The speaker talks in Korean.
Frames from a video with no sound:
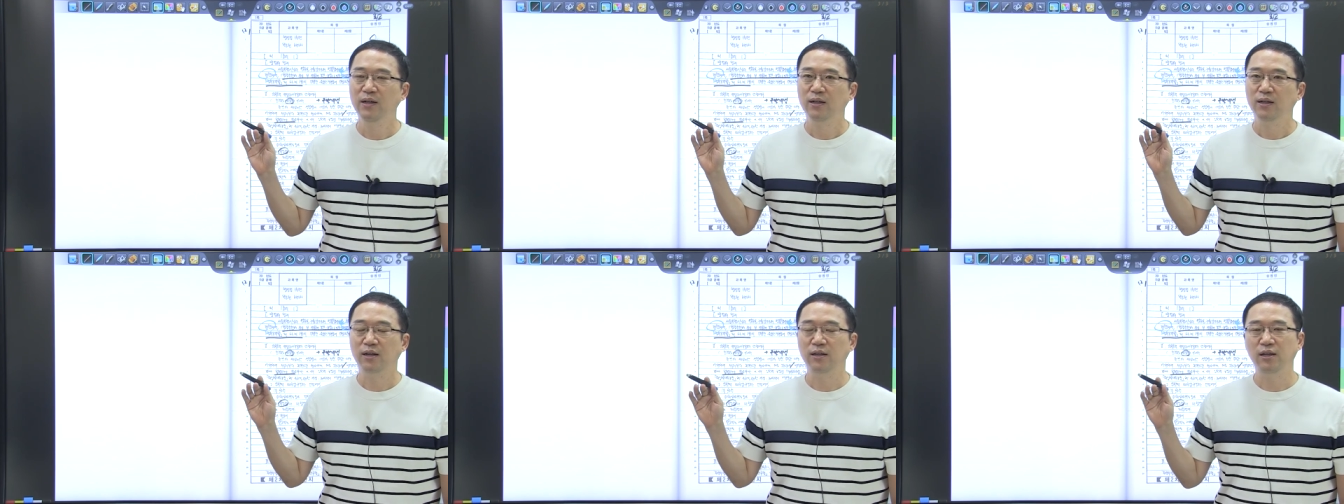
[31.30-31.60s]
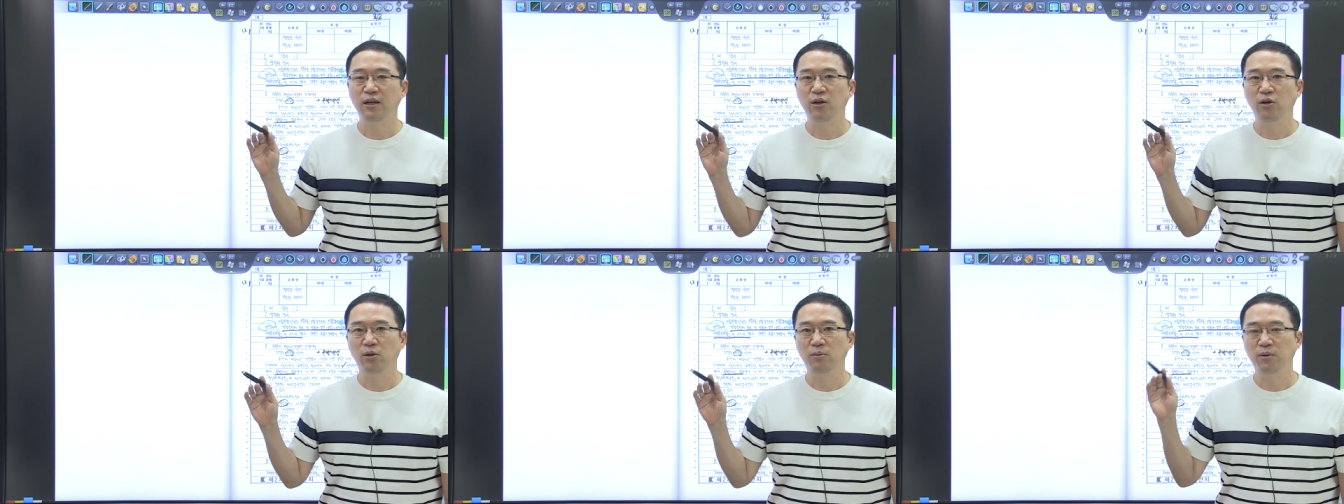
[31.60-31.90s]

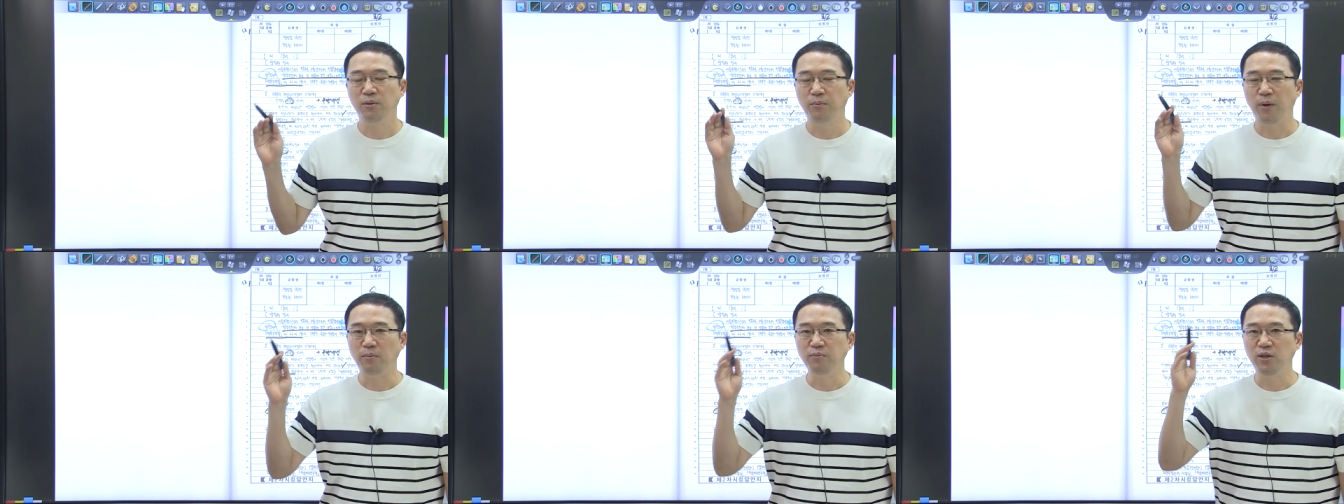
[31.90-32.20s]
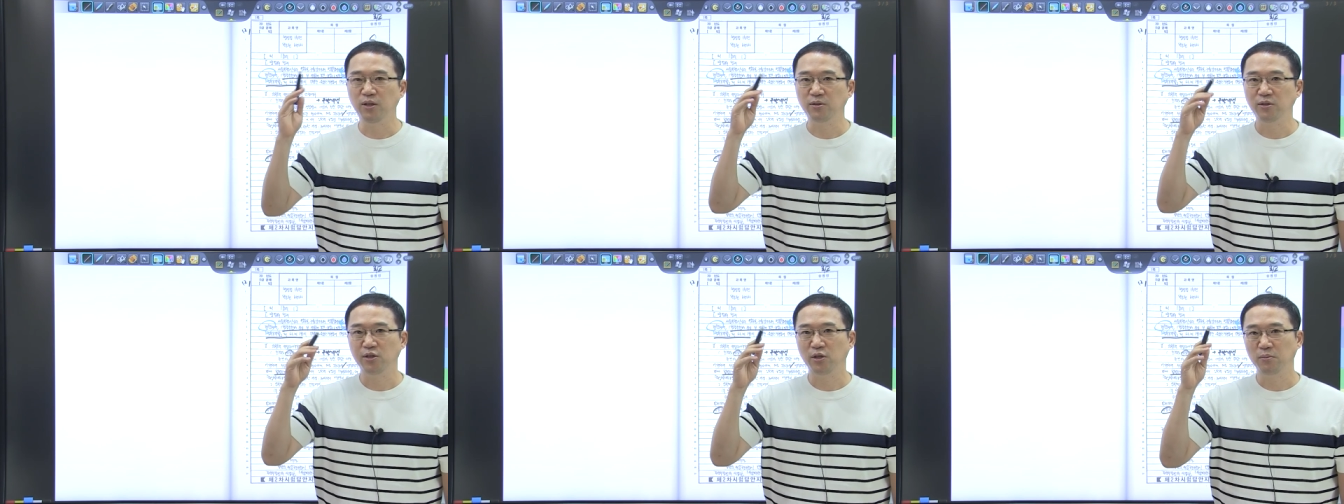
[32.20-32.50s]
근데 여러분
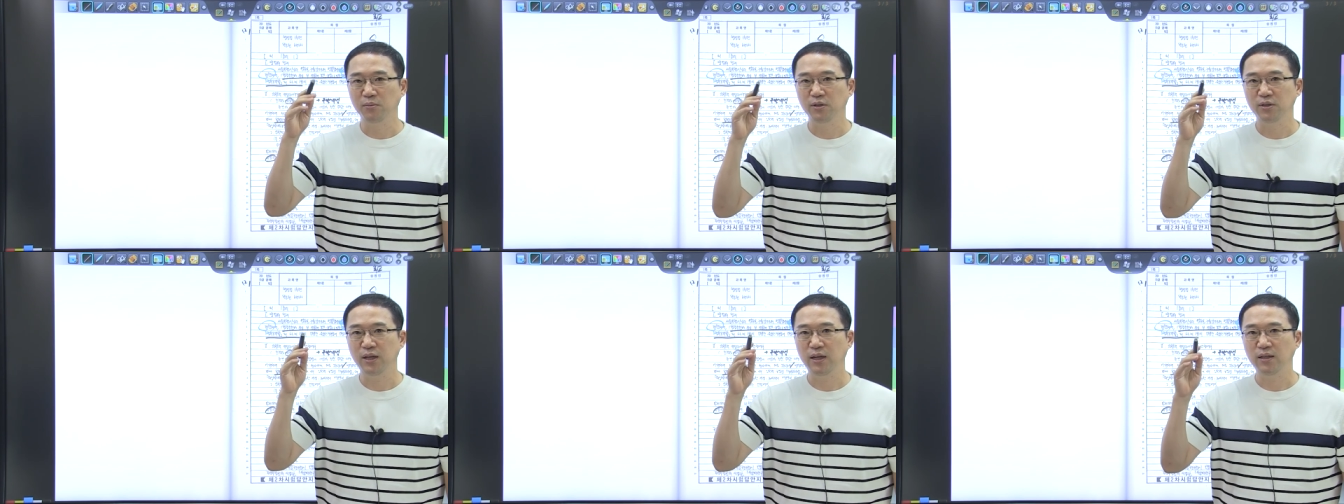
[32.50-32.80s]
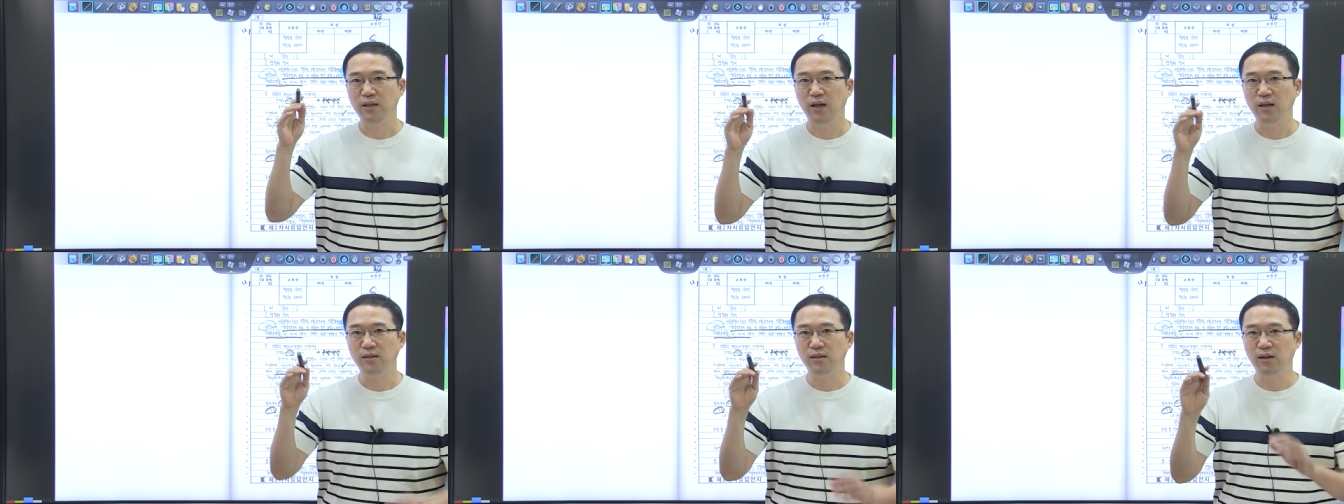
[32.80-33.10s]

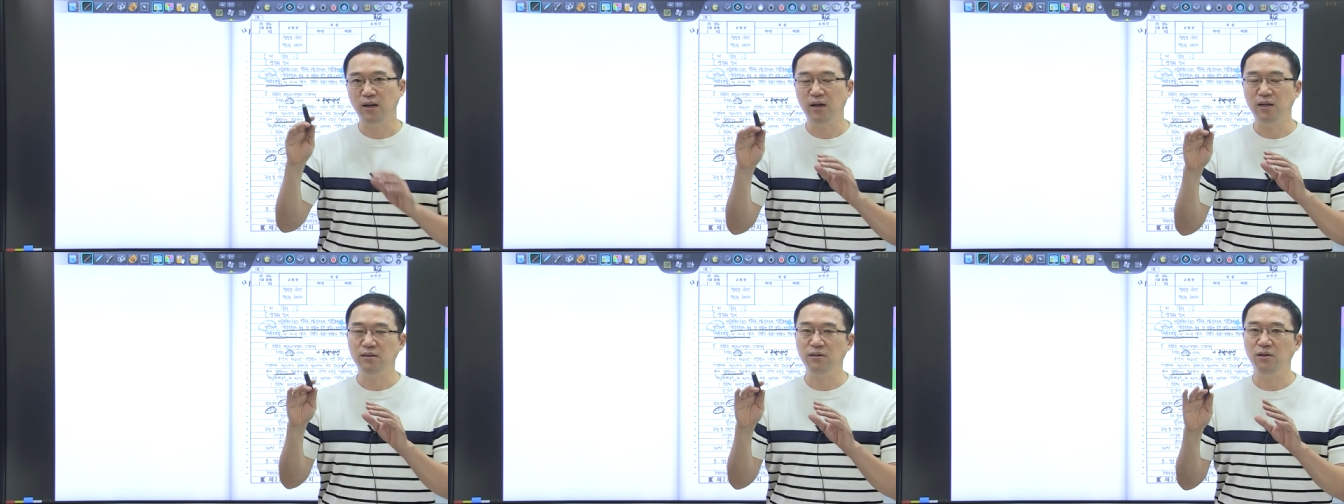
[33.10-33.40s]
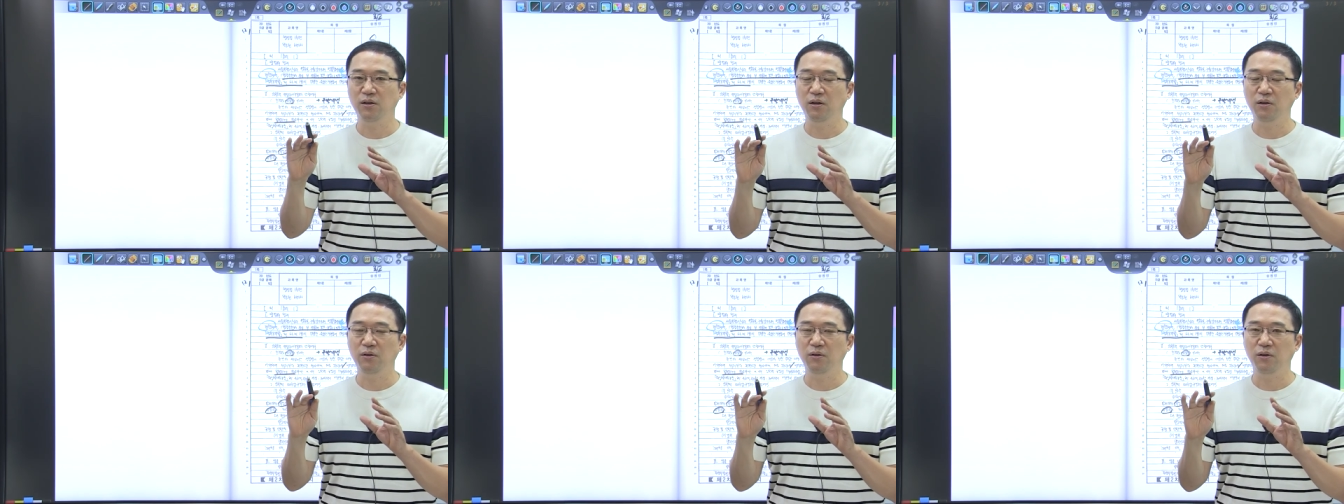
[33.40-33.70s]
법령정보센터
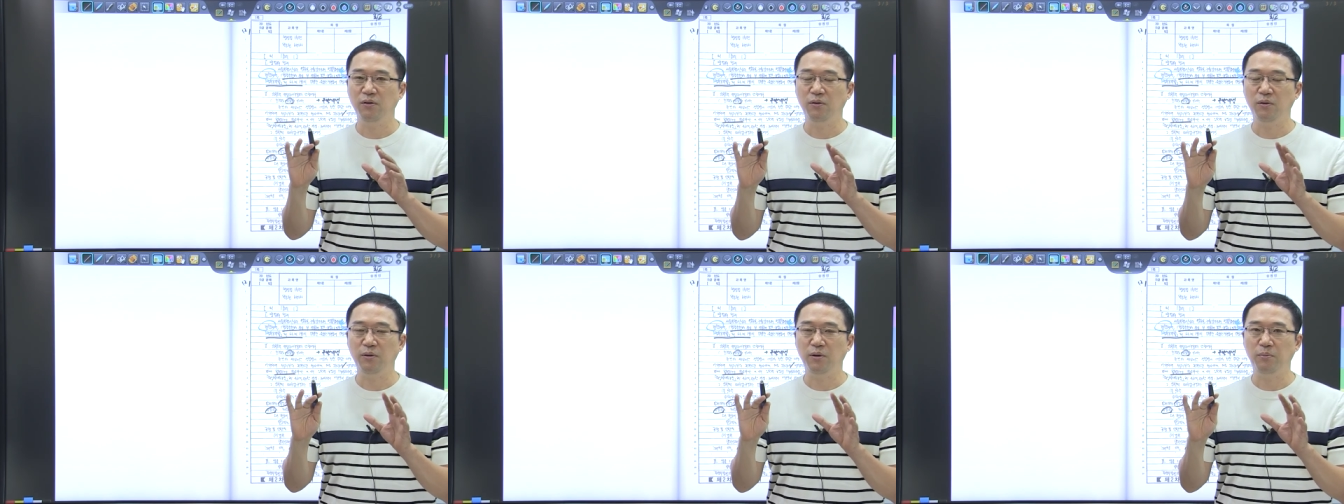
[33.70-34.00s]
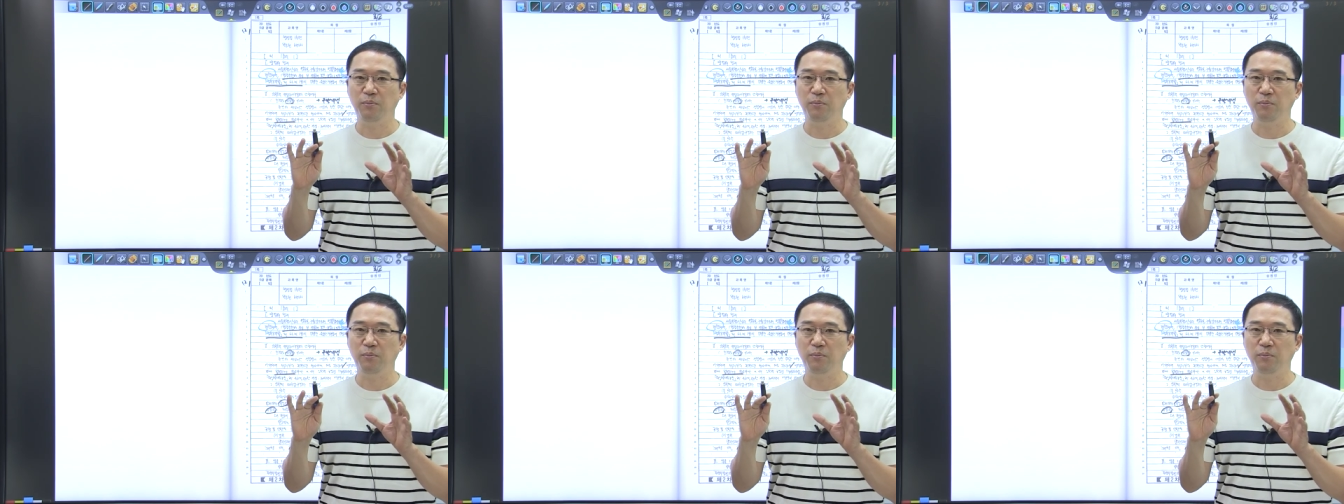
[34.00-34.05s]
들어가서